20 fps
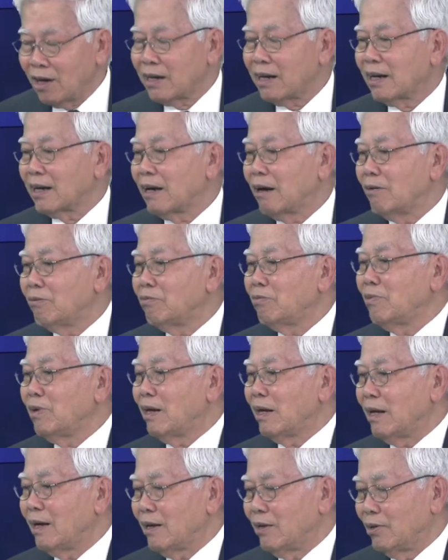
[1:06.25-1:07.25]
rằng ông
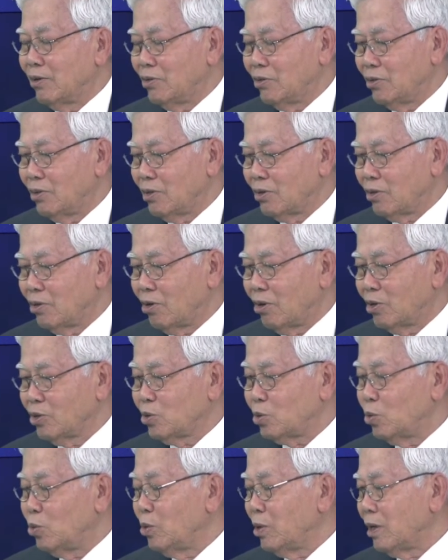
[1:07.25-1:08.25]
là người có
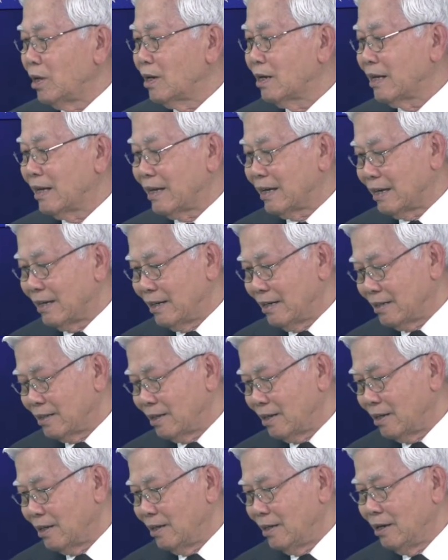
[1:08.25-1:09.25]
chủ nghĩa kỳ
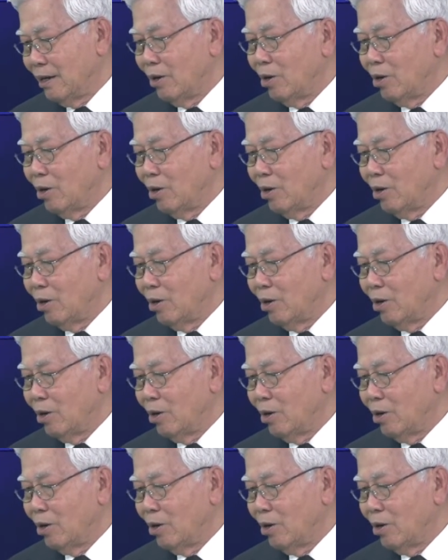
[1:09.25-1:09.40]
thị